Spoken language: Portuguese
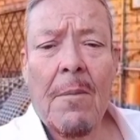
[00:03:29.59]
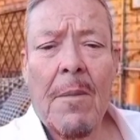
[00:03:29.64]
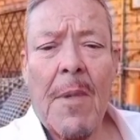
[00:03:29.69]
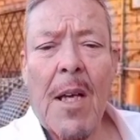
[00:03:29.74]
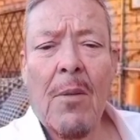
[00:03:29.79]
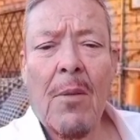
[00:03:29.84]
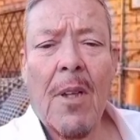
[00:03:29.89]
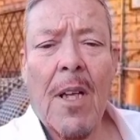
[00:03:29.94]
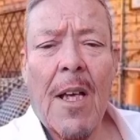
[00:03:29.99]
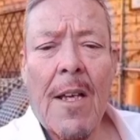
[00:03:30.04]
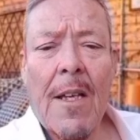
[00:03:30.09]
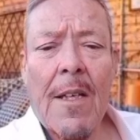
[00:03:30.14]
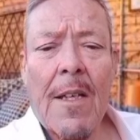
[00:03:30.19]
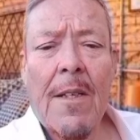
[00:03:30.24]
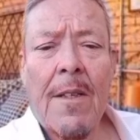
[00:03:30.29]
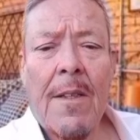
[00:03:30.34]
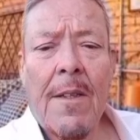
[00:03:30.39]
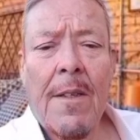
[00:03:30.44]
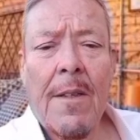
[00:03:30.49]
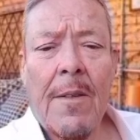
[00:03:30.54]
dê um
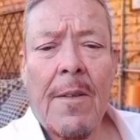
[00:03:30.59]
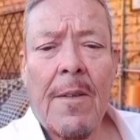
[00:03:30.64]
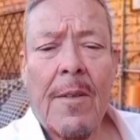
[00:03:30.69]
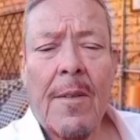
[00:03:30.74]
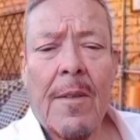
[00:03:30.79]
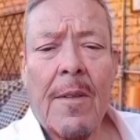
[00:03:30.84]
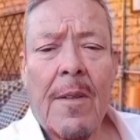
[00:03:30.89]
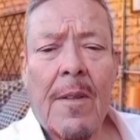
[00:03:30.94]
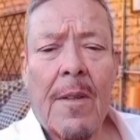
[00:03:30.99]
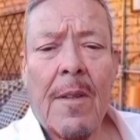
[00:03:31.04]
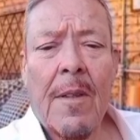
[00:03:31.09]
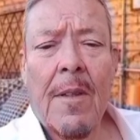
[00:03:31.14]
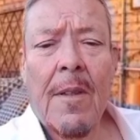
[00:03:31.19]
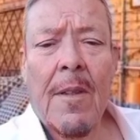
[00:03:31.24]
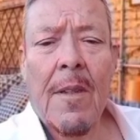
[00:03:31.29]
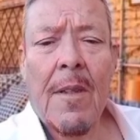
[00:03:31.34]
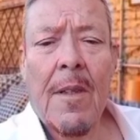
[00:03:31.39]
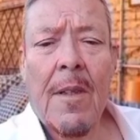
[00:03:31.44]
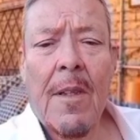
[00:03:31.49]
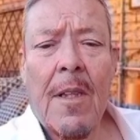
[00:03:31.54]
like
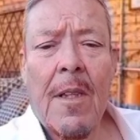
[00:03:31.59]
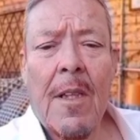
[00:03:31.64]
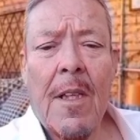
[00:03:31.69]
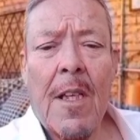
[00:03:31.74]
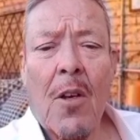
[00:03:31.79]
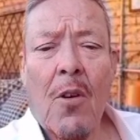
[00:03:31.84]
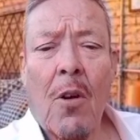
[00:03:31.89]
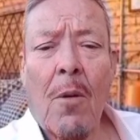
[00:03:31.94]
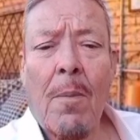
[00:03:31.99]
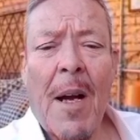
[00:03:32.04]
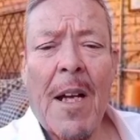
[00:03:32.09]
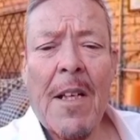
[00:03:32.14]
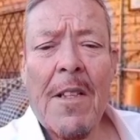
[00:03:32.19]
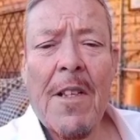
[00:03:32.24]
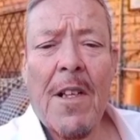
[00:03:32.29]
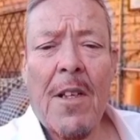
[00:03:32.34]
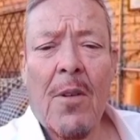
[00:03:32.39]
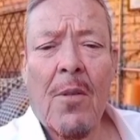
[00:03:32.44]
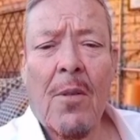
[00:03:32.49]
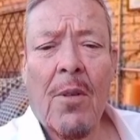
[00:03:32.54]
e
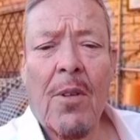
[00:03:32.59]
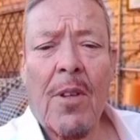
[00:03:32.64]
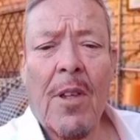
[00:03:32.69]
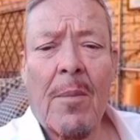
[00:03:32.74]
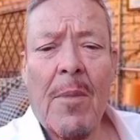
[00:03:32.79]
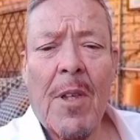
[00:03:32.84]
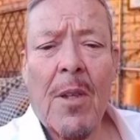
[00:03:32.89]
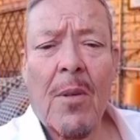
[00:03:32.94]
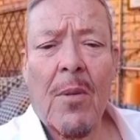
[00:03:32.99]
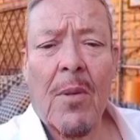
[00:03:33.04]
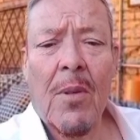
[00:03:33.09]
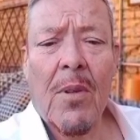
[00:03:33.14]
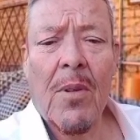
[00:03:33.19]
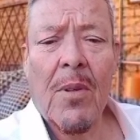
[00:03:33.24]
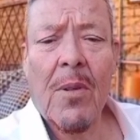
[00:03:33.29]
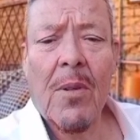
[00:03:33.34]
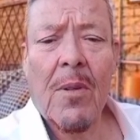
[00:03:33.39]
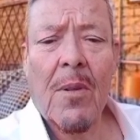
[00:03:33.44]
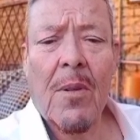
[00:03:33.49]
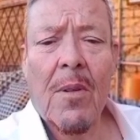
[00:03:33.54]
compartilhe com os
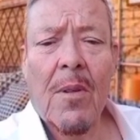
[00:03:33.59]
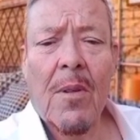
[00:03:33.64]
amigos.